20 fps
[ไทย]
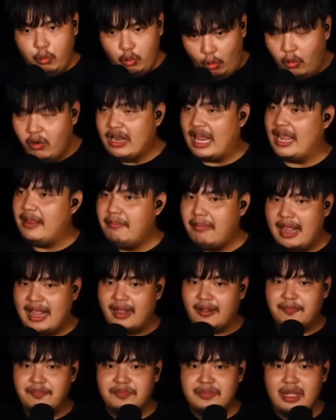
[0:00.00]
กูหลงไหล
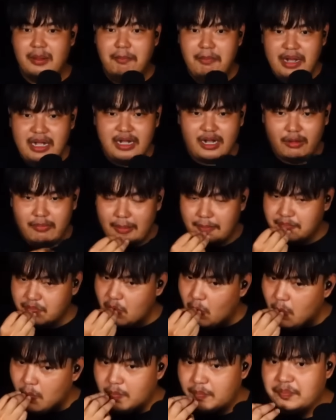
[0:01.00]
มาก มือเขาแบ
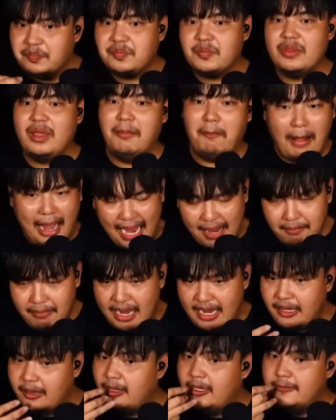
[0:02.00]
บ ไม้
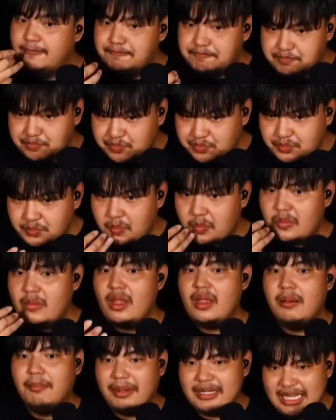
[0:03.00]
ไหม
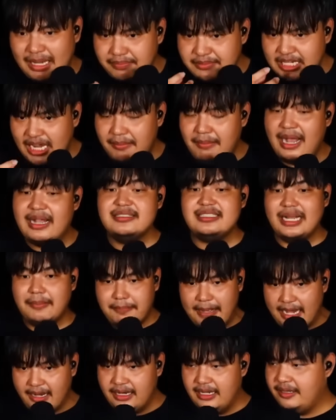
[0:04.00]
ประทับใจมาก
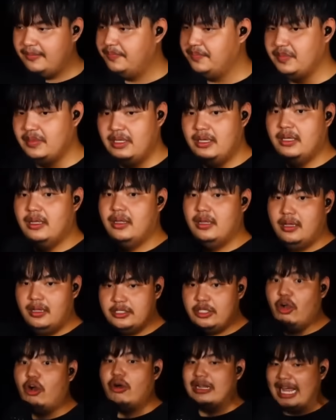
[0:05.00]
สักพักหนึ่ง
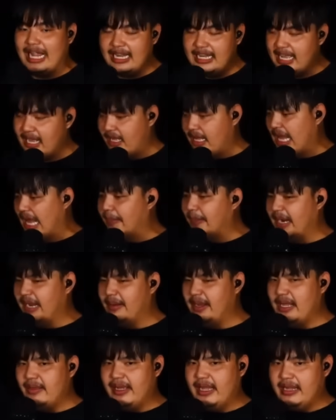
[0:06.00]
เจ้าของร้านเรียกเอา
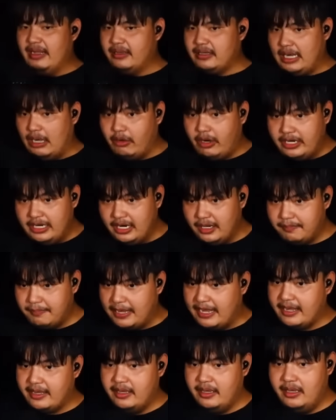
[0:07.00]
ไปเขาก็เดิ
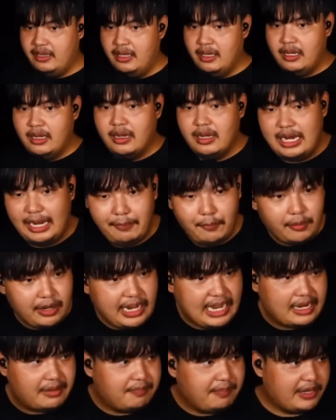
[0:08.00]
นไป แล้ว
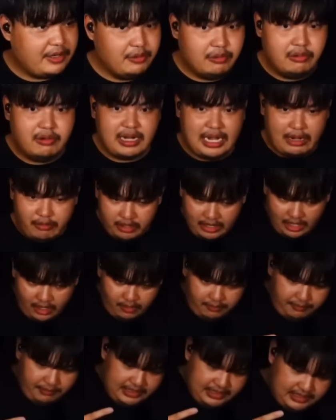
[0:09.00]
ผมก็หันไปดู เขา
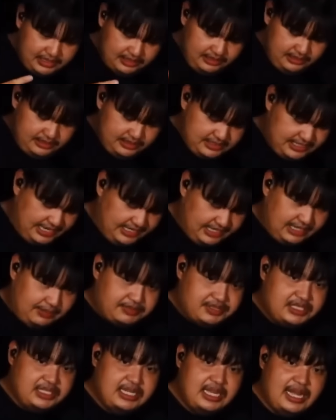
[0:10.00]
ก็เอามือเช็ด
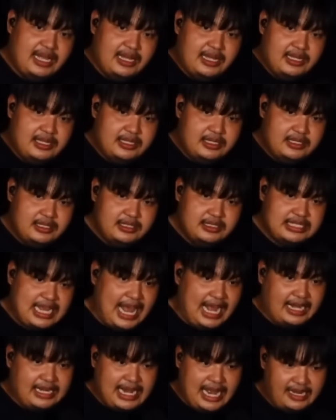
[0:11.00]
กับเสื้อ
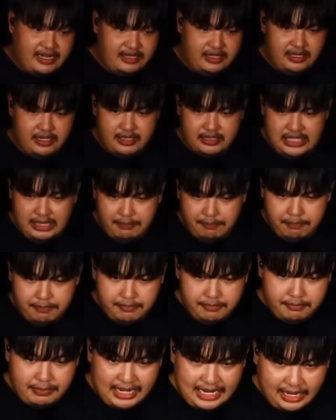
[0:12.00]
จากนั้นหยิบ
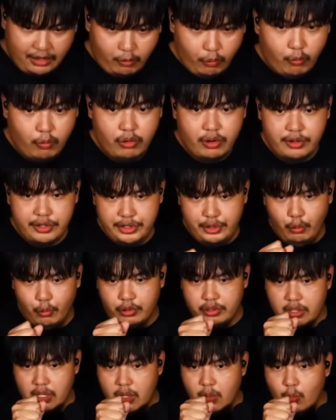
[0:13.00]
บาลากุ
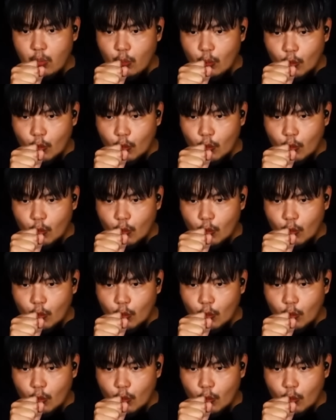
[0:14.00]
ดูด